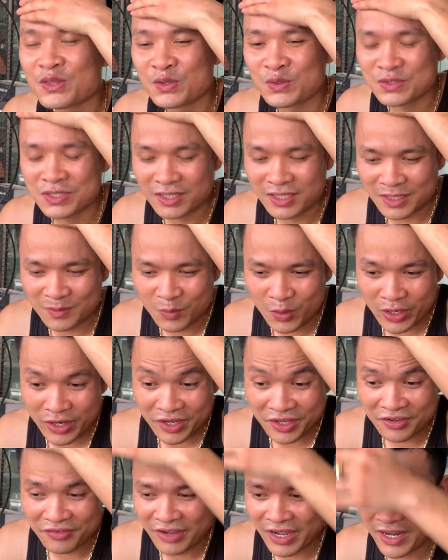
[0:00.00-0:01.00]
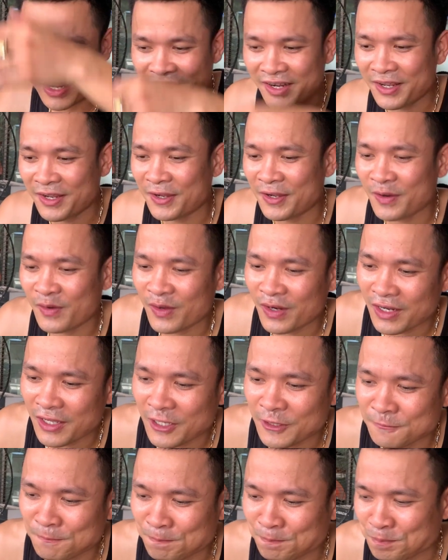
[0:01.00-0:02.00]
tổ chức cái buổi event để gọi
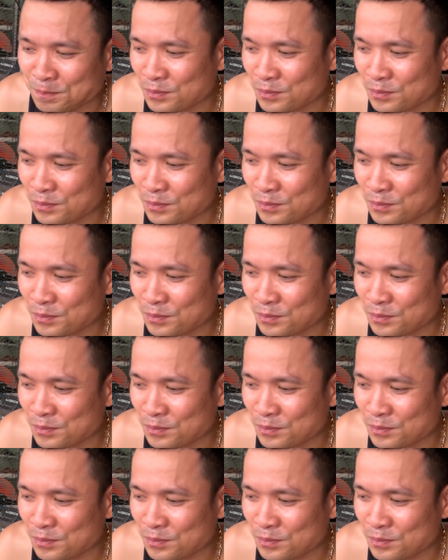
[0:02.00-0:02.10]
là